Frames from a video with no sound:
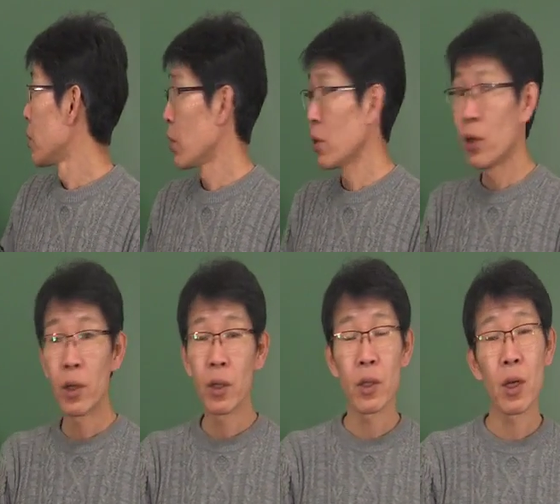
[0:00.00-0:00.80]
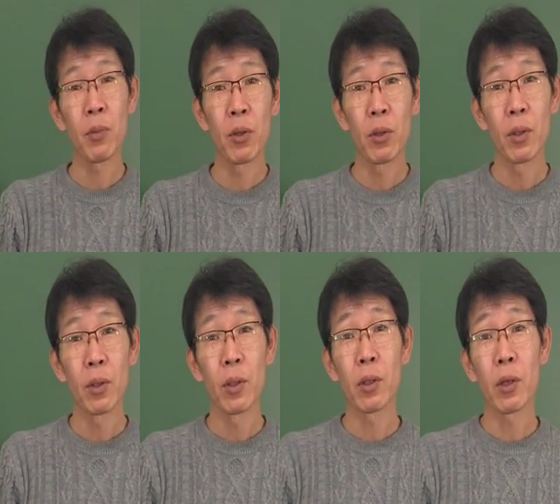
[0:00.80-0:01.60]
어, 1강의 4번.
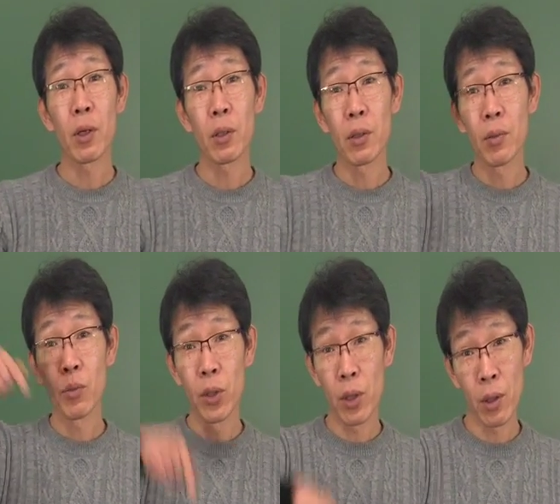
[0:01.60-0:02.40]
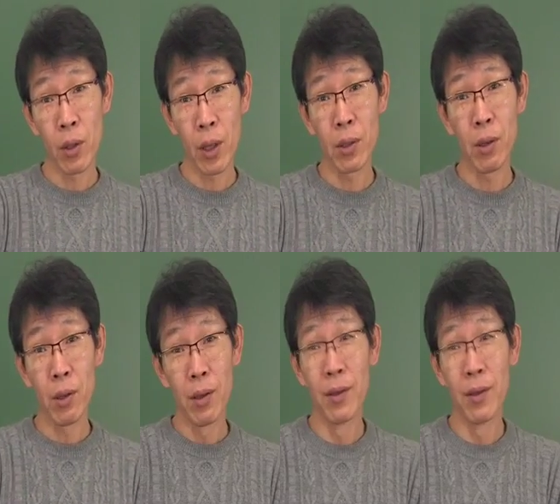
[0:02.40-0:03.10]
현강은 밑에 연락처.